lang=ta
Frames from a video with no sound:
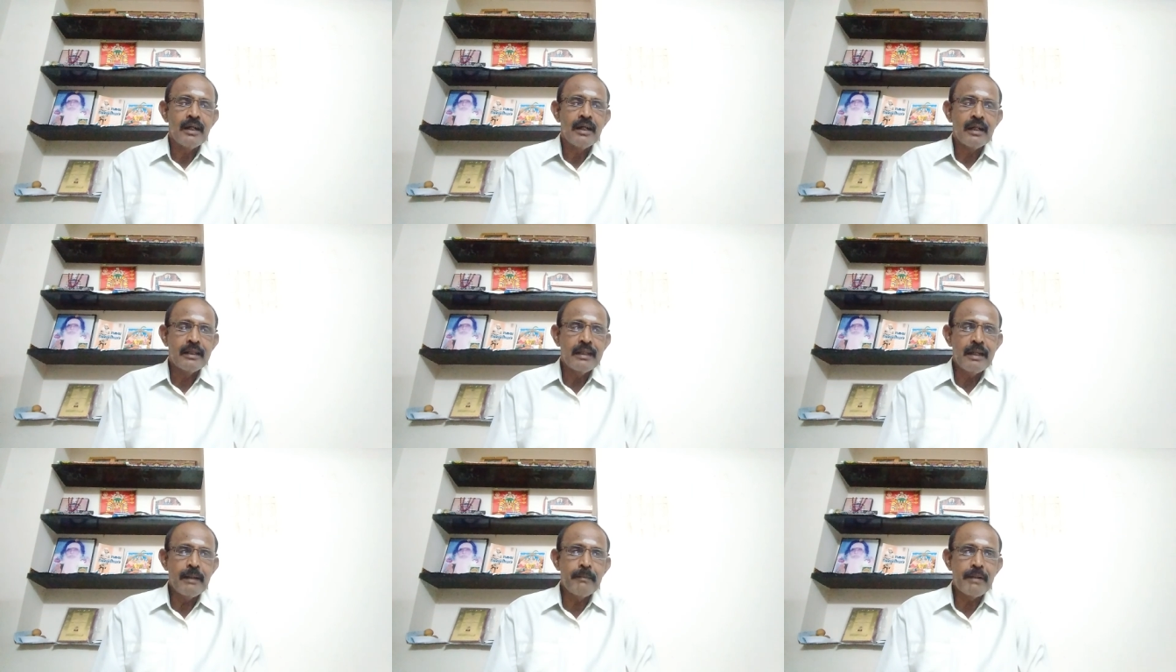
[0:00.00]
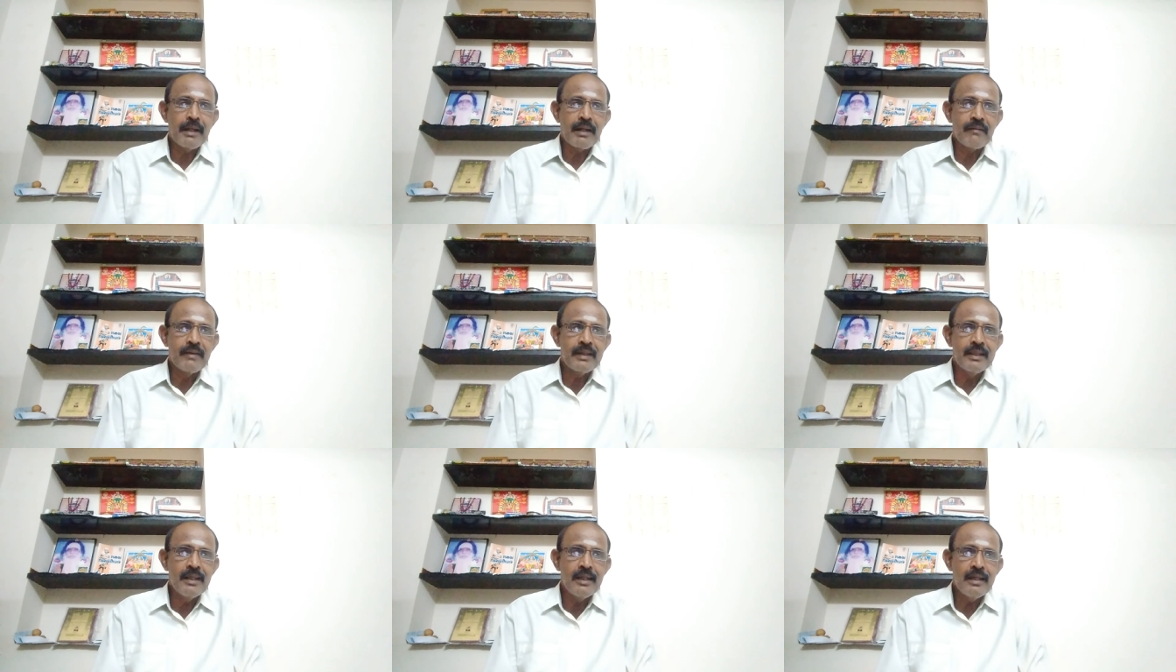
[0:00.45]
அதே மாதிரி
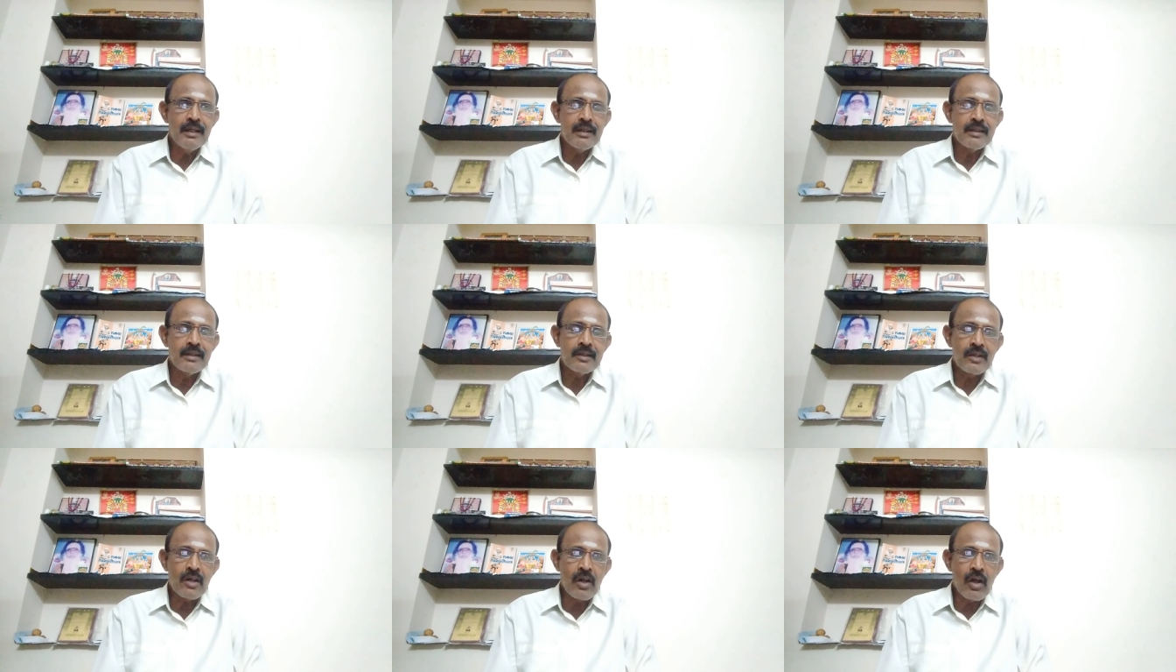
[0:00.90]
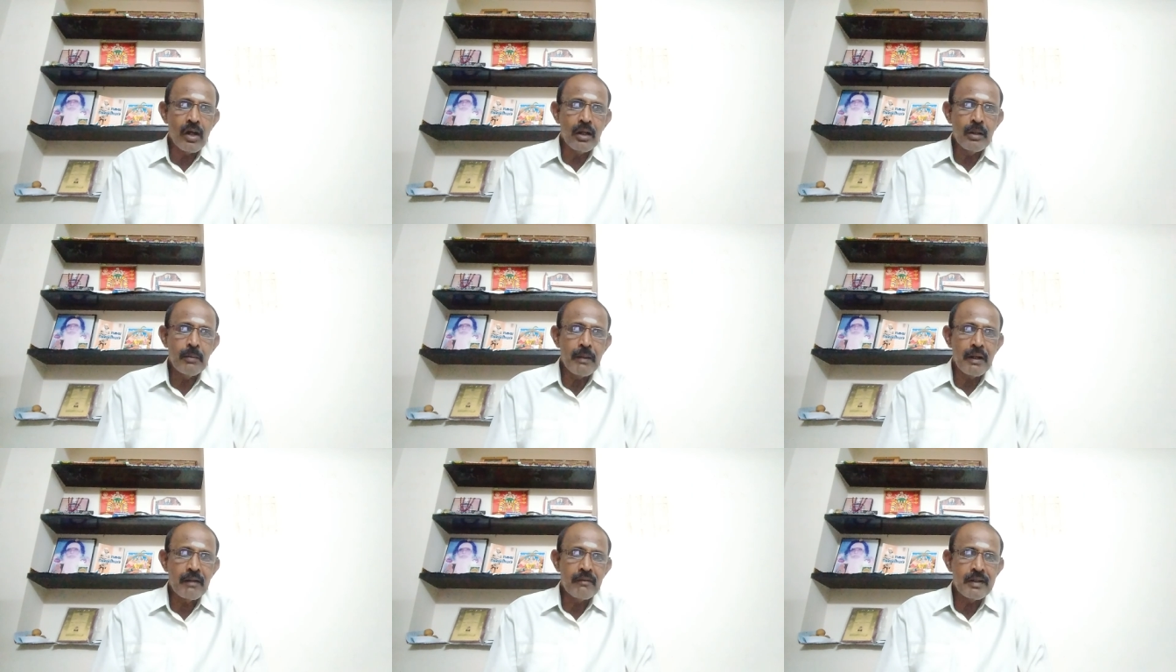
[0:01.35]
வந்து
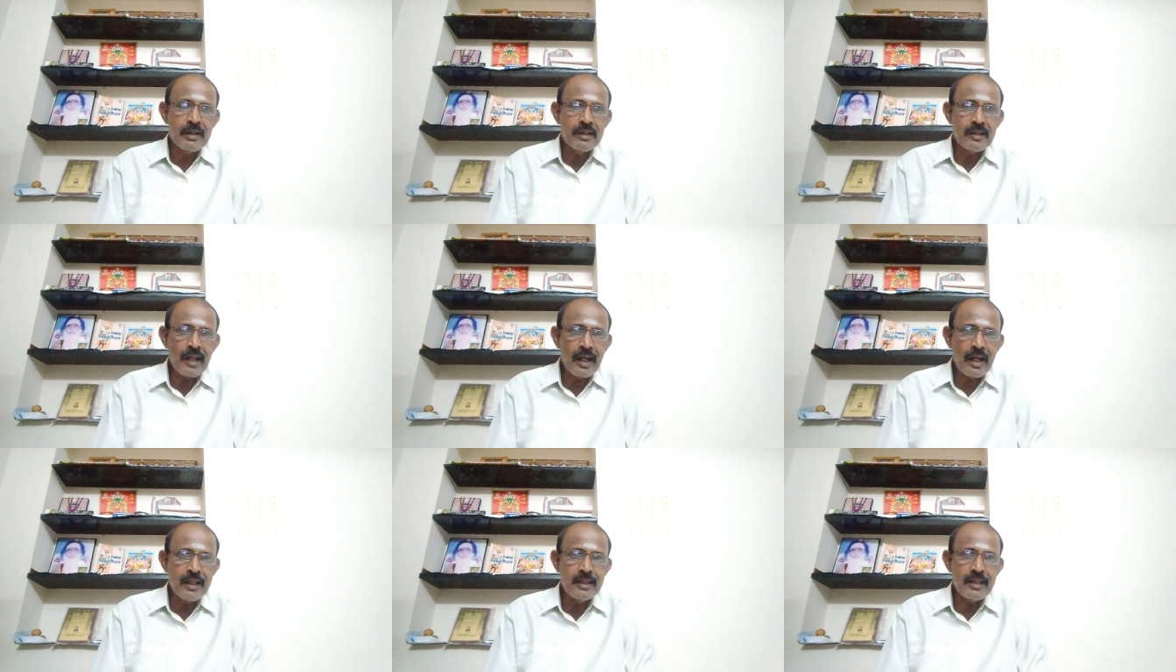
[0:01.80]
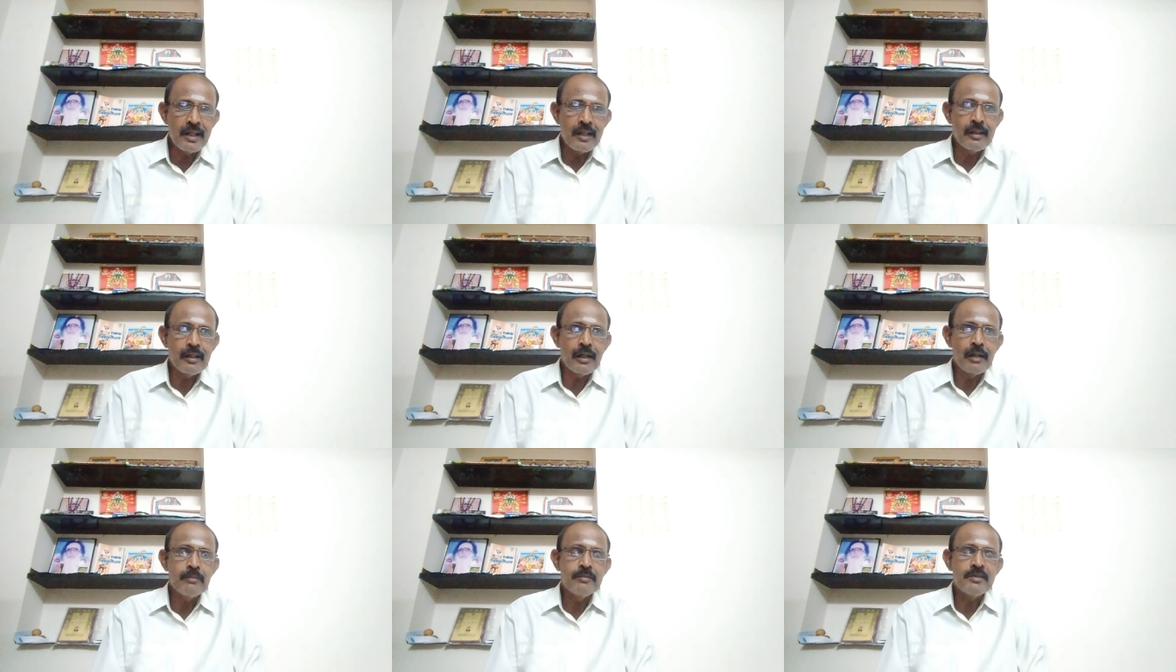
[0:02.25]
ராகு பகவான் தனித்து
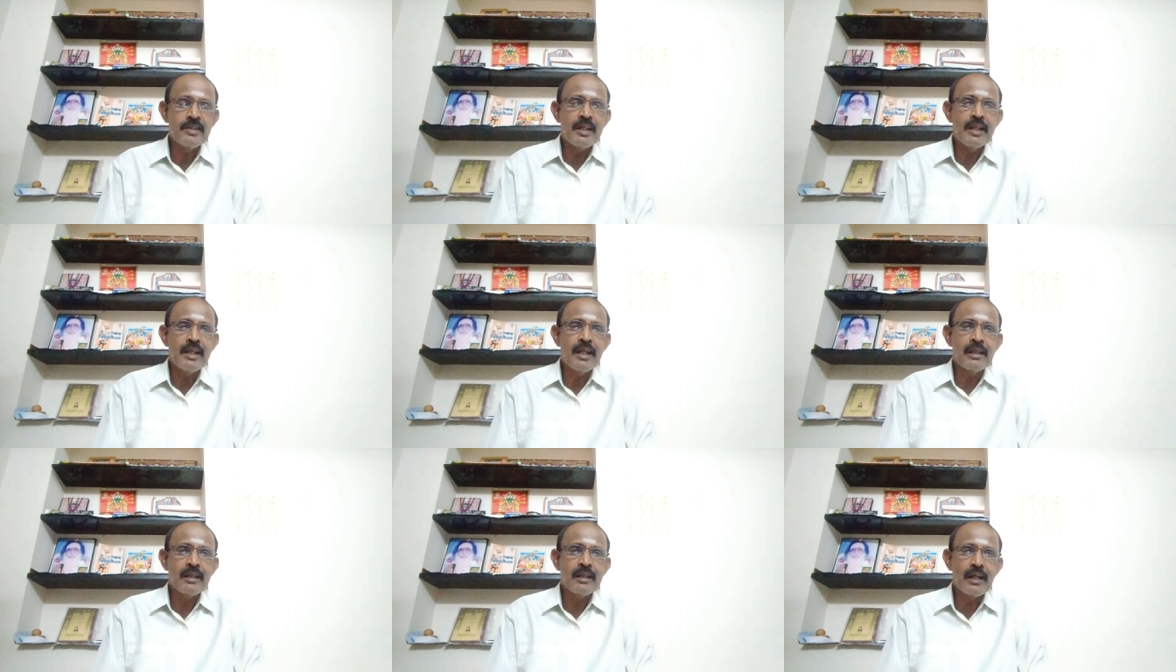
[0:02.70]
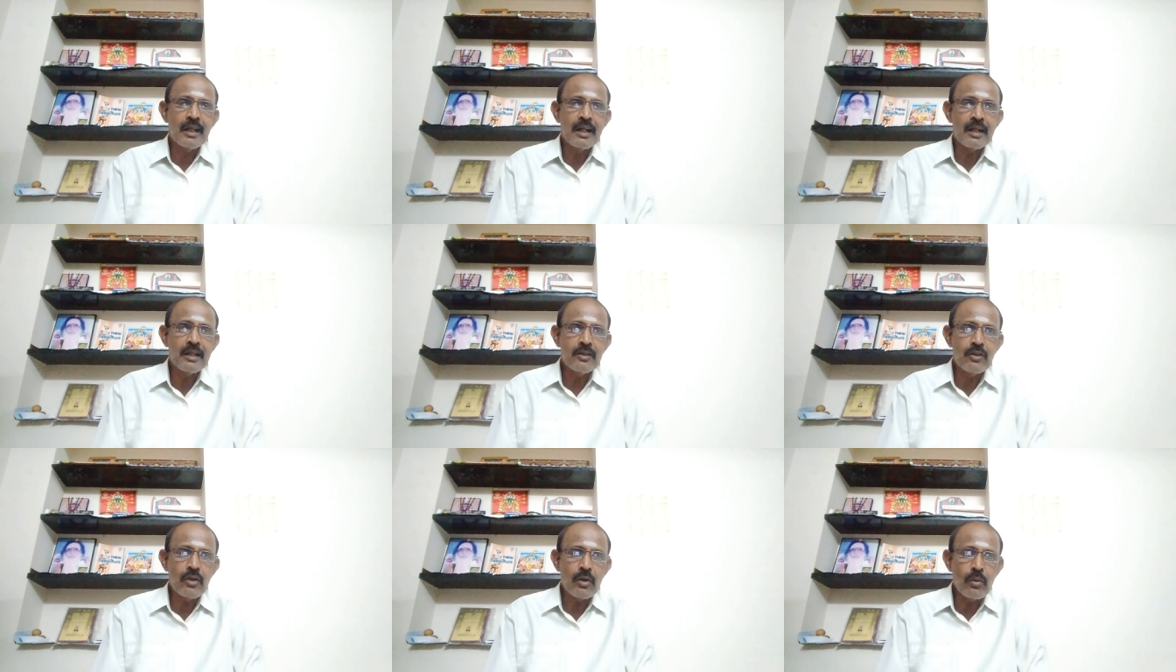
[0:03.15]
இருந்தாலும் சரி எந்த
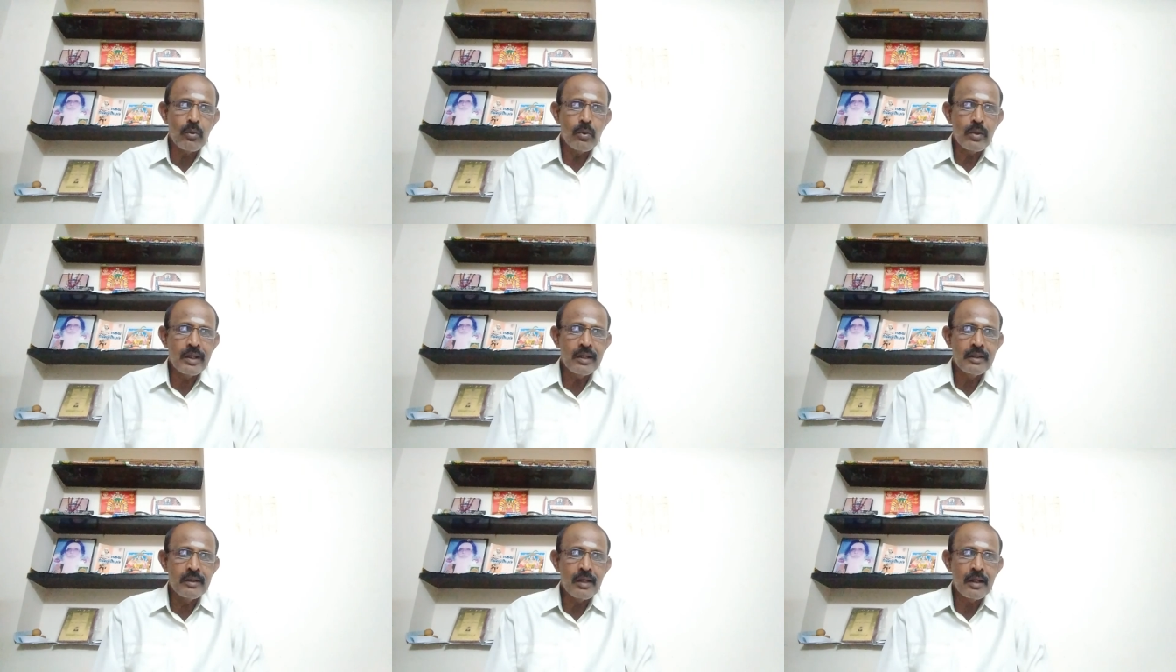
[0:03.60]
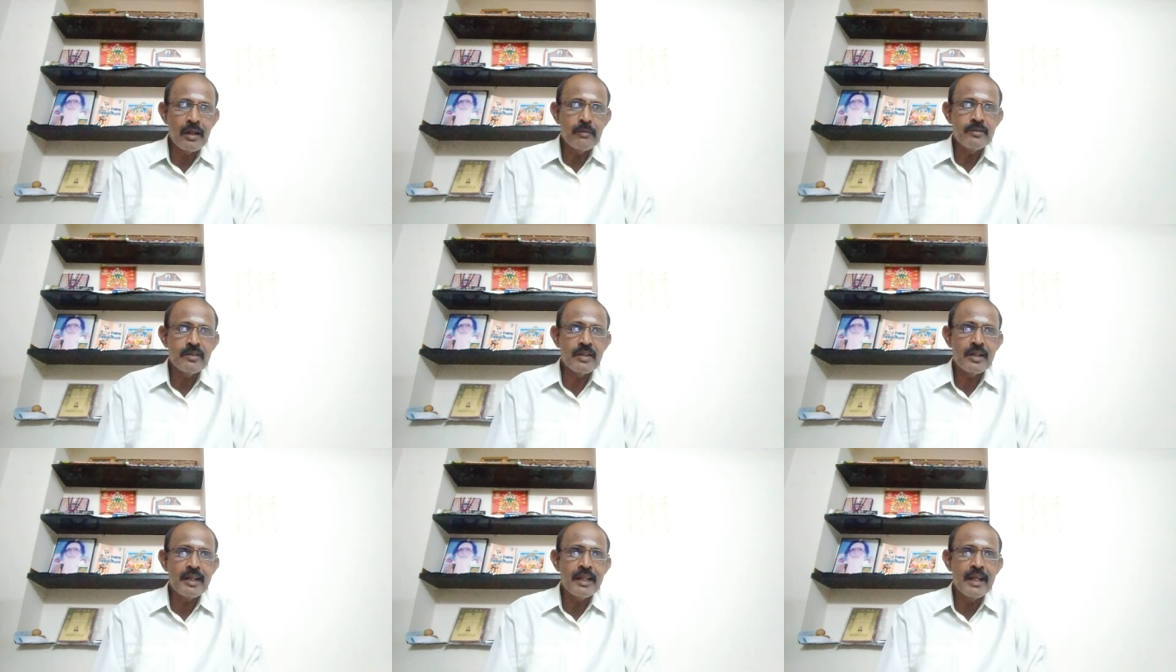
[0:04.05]
கிரகத்தோட கூடி
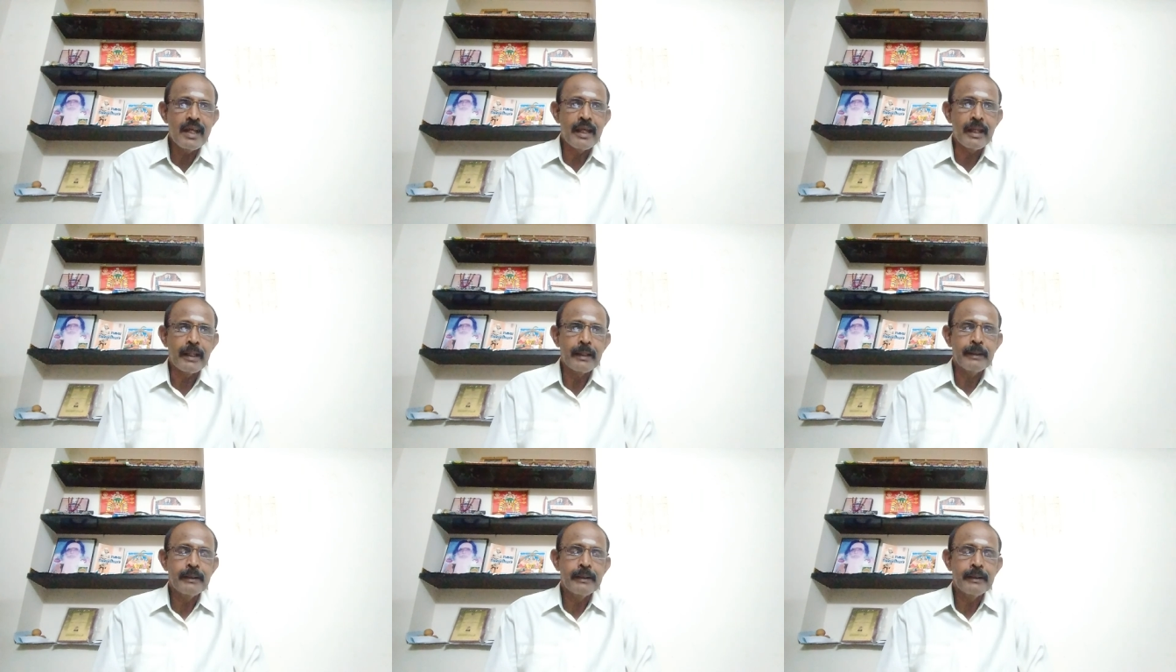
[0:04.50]
இருந்தாலும் சரியே